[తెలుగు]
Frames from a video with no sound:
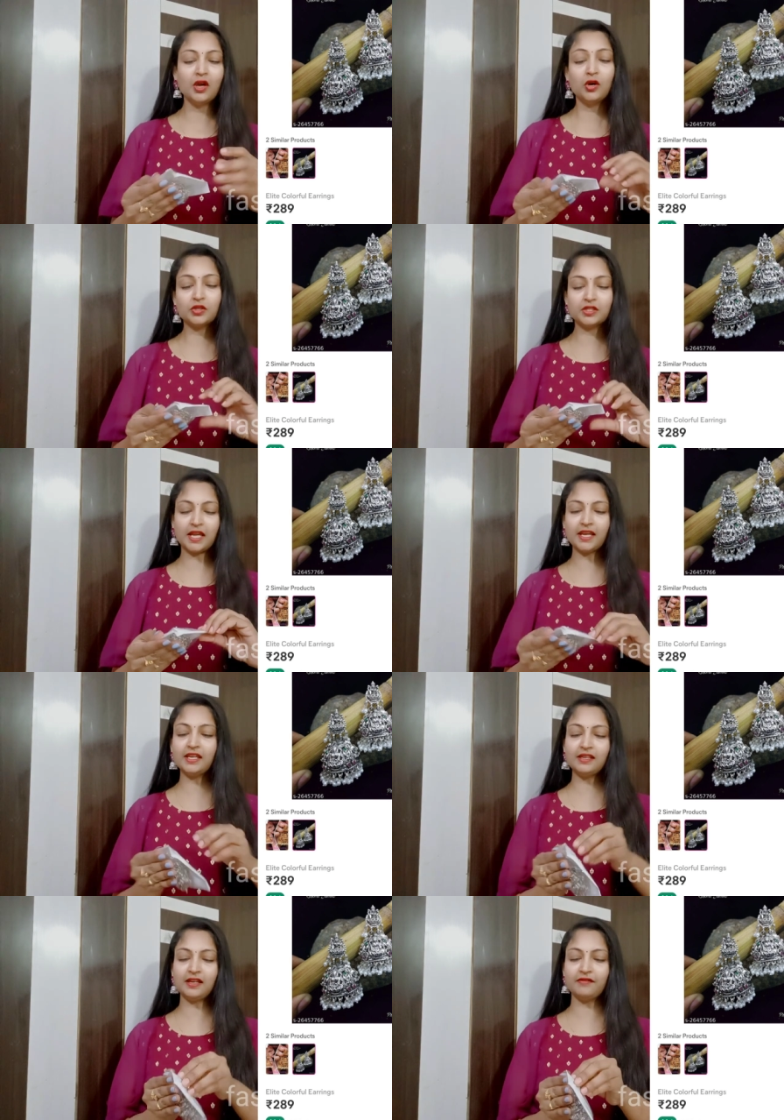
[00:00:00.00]
వస్తాయి
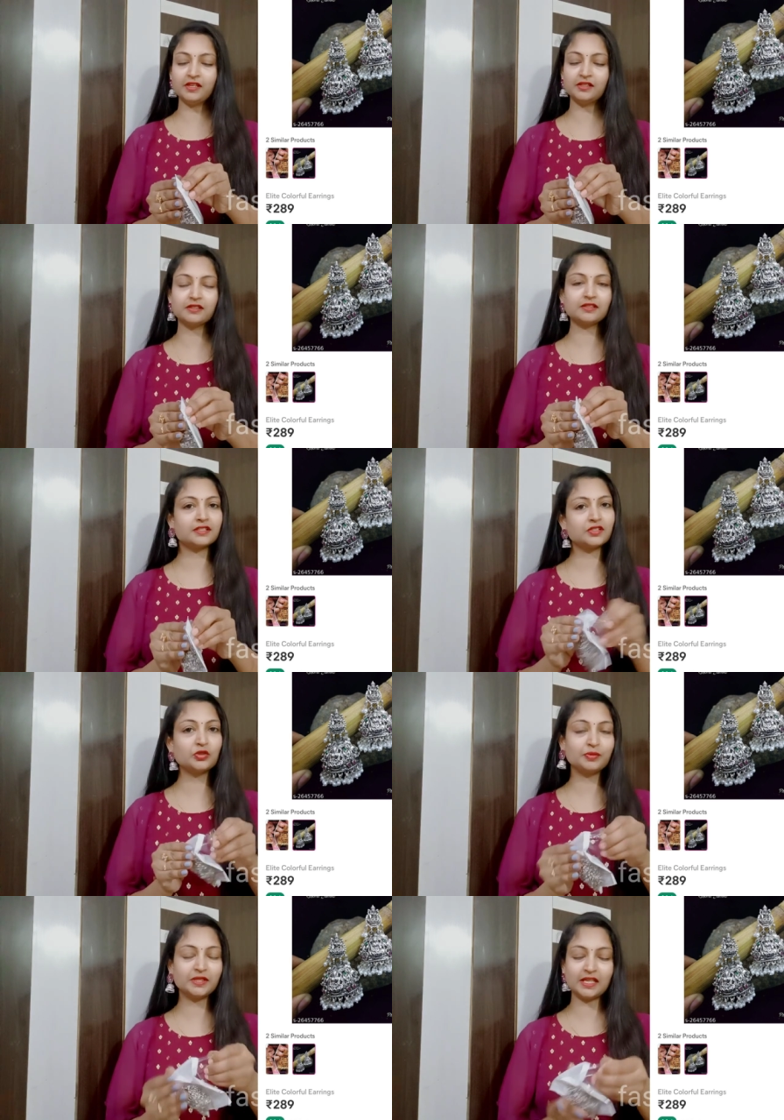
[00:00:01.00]
అవి
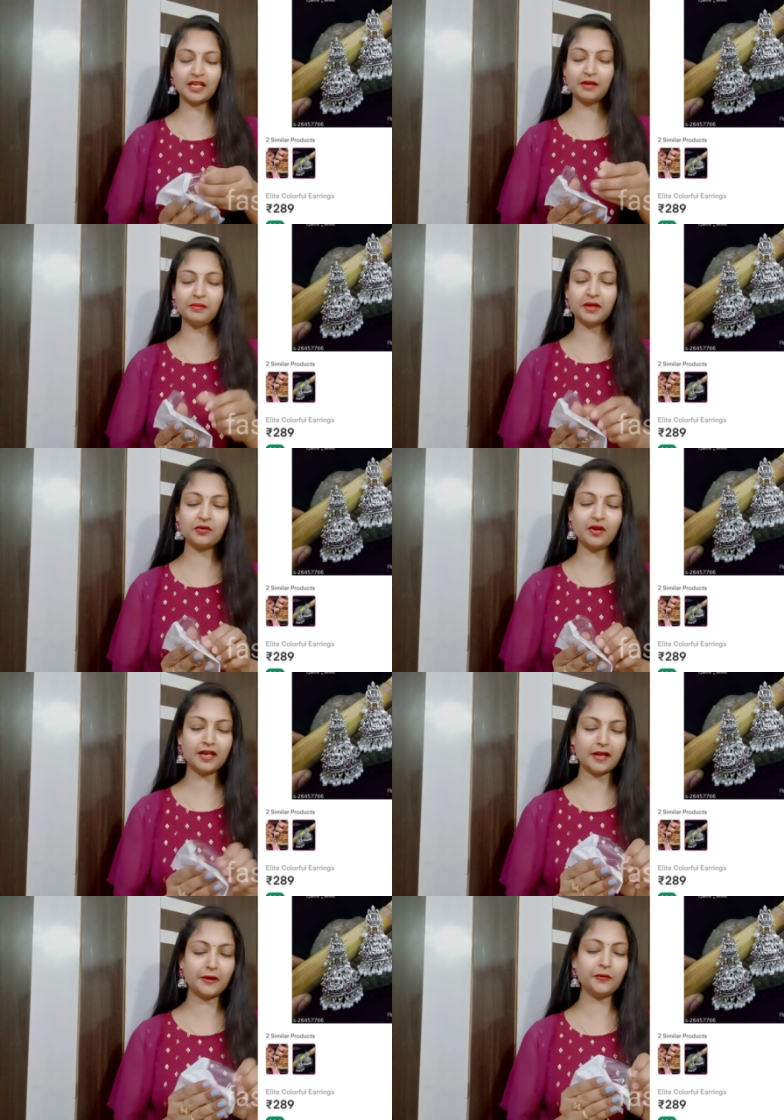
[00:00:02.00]
చూపిస్తాను నేను మీకు
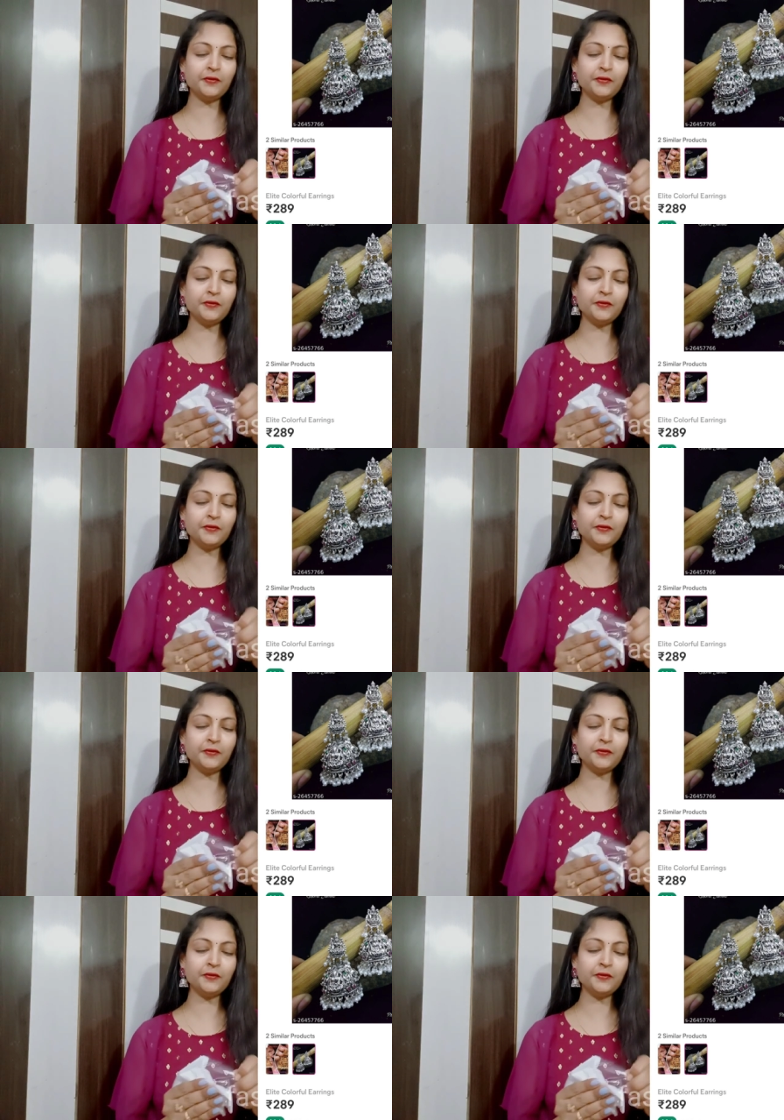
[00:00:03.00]
అన్నాను